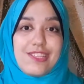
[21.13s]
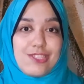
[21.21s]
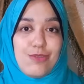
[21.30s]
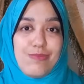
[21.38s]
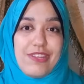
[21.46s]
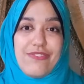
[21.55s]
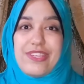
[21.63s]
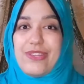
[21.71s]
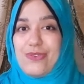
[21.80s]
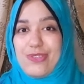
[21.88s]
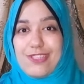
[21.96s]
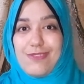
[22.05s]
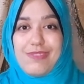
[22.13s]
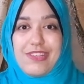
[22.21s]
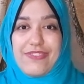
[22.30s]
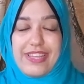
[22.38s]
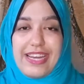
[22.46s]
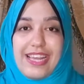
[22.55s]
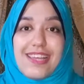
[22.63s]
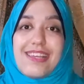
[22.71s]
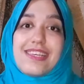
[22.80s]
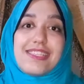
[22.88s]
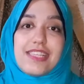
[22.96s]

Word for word: اسلوب تفكيره اسلوب تفكيرها